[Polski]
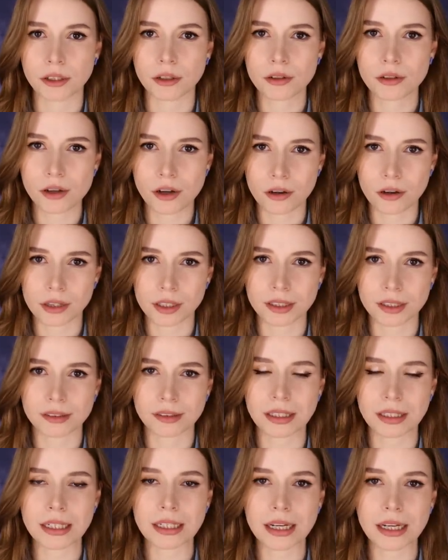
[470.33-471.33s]
i
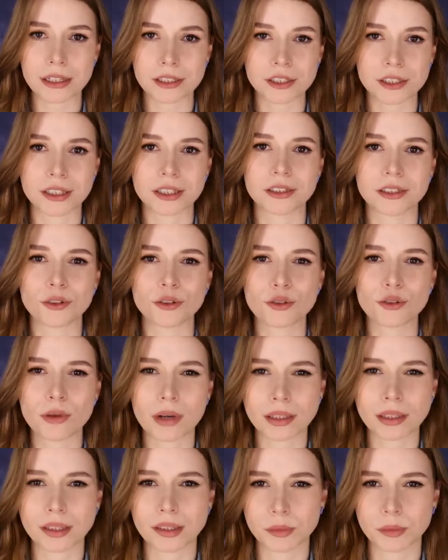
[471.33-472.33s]
okolic i każde
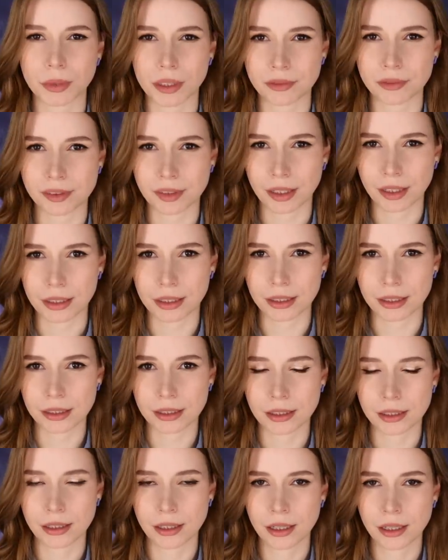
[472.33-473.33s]
dokładnie
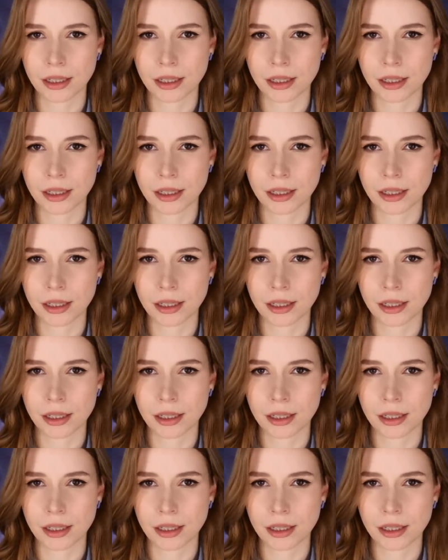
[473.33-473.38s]
sprawdzali.